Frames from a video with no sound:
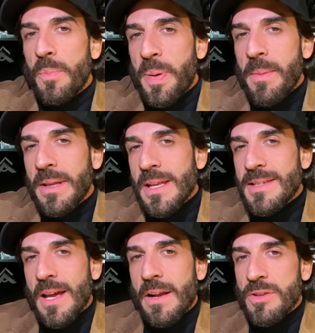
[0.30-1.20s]
prima di
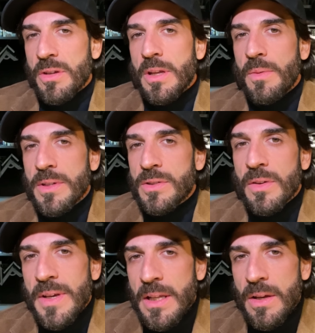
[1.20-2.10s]
iniziare la visione di questo
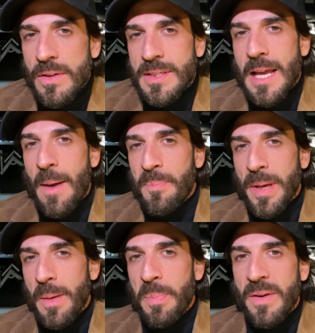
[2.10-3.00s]
video sappi
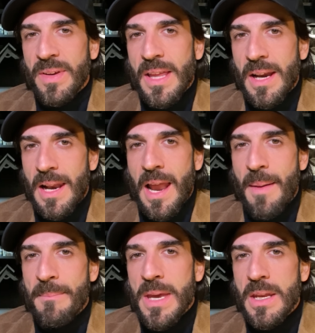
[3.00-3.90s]
che per vedere la
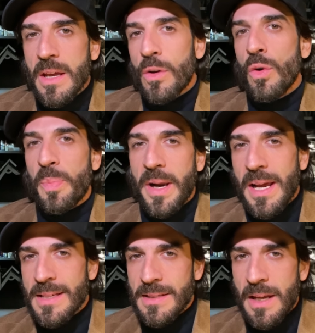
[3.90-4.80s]
Mini Cooper
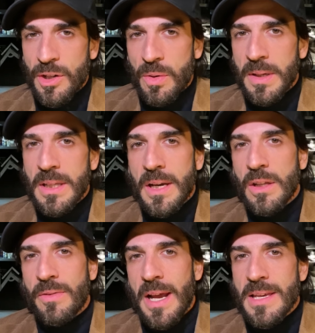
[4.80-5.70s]
SR53
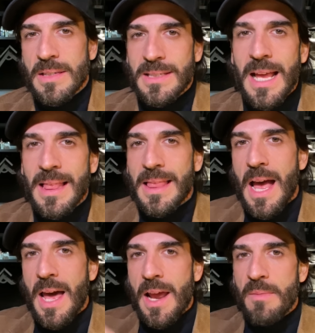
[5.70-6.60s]
dovrai
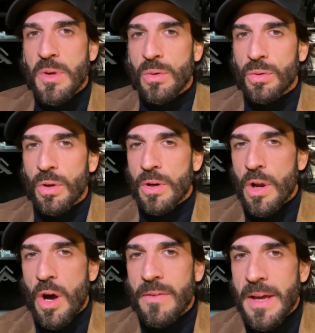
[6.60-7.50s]
saltare al minuto
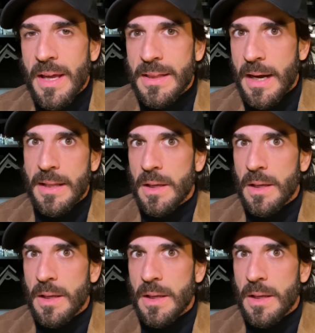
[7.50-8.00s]
9.30